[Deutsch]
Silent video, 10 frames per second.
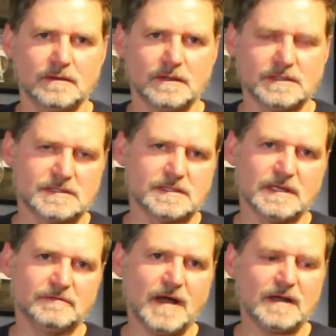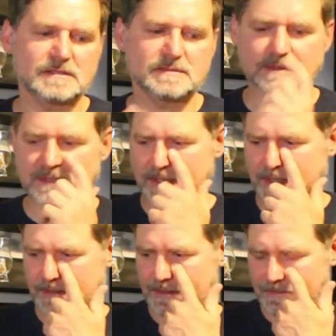es ist die Glenn Farkas
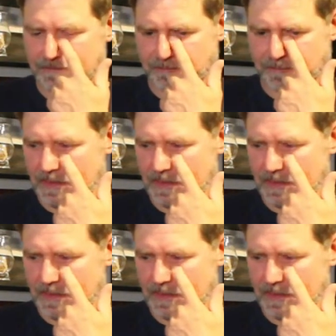Brennerei, ja,